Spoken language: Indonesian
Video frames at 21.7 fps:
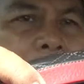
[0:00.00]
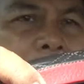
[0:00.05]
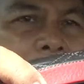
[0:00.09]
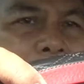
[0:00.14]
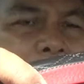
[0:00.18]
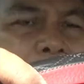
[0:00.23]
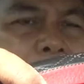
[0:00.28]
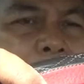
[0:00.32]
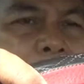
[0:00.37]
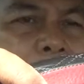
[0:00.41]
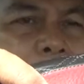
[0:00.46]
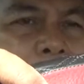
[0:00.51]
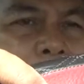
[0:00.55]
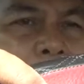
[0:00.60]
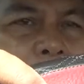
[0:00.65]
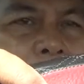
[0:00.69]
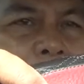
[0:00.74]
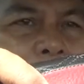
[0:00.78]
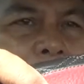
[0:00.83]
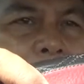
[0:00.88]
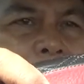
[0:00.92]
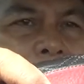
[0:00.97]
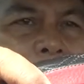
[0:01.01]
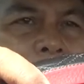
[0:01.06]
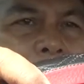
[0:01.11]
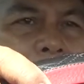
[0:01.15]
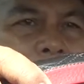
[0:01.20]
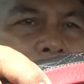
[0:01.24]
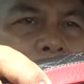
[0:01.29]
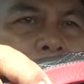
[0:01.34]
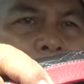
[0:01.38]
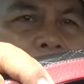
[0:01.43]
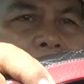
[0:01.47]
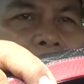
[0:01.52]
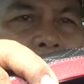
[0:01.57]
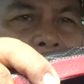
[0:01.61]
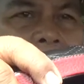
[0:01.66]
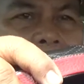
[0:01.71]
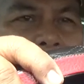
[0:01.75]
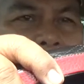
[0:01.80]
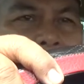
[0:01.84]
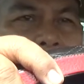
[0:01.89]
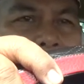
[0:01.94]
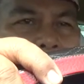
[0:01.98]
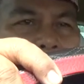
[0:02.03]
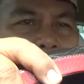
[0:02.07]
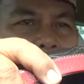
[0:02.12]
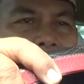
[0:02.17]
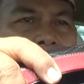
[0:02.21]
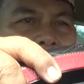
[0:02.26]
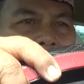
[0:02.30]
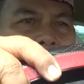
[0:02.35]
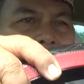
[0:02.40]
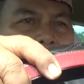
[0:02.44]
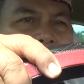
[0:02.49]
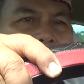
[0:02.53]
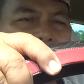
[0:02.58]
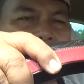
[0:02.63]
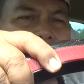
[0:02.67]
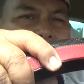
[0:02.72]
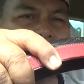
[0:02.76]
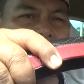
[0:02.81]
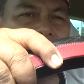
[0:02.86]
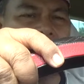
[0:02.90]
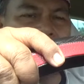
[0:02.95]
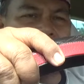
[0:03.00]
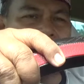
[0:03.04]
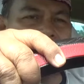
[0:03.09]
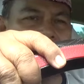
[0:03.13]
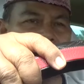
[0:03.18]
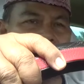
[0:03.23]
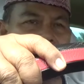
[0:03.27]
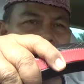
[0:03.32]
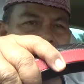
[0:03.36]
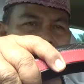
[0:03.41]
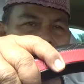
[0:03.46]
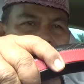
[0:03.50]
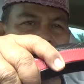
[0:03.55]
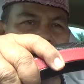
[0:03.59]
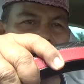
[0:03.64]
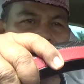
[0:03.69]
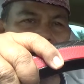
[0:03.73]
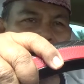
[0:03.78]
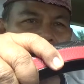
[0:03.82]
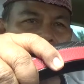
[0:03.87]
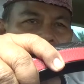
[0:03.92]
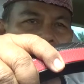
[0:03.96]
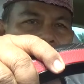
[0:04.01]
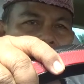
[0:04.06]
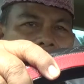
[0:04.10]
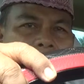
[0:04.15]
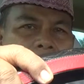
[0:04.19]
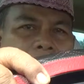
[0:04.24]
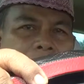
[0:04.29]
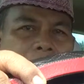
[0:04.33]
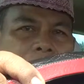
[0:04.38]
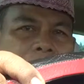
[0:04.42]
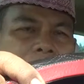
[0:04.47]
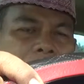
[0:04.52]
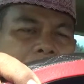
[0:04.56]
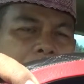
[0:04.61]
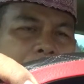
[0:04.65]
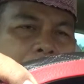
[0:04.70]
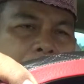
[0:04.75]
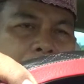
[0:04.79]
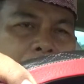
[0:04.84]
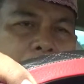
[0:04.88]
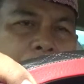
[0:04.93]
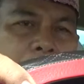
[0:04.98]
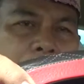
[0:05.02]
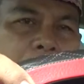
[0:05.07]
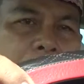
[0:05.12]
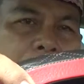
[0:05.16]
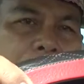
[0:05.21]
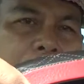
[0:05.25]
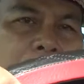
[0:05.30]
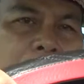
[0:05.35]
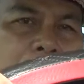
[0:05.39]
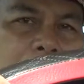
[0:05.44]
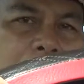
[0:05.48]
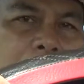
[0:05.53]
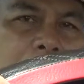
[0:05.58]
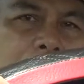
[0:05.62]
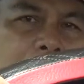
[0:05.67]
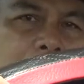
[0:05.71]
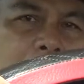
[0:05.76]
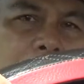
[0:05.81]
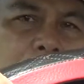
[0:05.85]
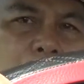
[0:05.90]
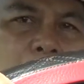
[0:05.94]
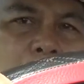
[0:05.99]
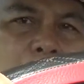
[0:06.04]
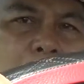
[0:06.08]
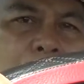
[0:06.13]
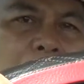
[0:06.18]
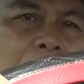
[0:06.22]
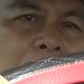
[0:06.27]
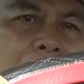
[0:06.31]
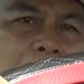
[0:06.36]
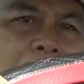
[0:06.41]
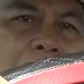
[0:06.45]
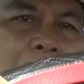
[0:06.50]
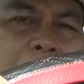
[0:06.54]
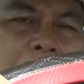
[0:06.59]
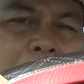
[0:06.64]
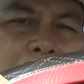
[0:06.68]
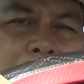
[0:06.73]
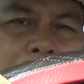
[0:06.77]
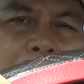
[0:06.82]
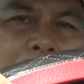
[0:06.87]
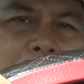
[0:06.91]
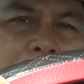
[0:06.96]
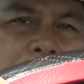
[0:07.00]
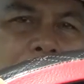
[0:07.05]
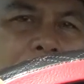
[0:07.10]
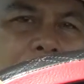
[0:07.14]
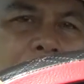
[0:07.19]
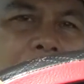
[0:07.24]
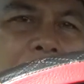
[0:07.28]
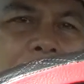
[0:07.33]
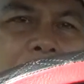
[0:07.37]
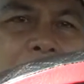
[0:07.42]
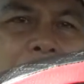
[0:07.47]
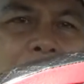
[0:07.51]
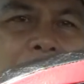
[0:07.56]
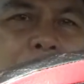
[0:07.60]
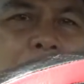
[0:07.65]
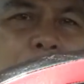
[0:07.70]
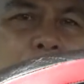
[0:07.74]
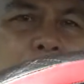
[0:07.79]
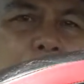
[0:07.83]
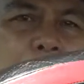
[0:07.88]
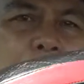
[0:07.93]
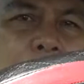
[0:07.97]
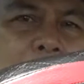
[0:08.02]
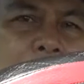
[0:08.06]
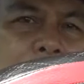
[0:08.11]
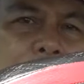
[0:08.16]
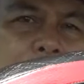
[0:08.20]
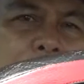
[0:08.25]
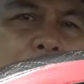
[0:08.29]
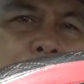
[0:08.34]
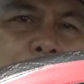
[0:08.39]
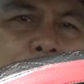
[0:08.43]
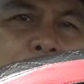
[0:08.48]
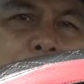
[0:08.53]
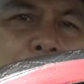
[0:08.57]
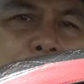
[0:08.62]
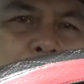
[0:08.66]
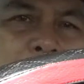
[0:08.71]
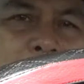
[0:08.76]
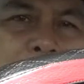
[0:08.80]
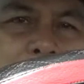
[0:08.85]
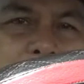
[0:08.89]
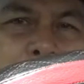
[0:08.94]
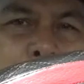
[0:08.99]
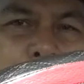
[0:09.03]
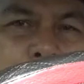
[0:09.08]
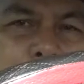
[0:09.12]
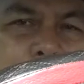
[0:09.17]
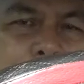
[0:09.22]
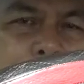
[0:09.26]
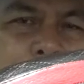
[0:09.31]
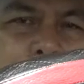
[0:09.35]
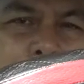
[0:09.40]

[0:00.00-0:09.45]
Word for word: aturan Allah yang diletakkan pada alam ah. semesta yang disebut dengan hukum alam. Jadi hukum alamnya manusia kawin,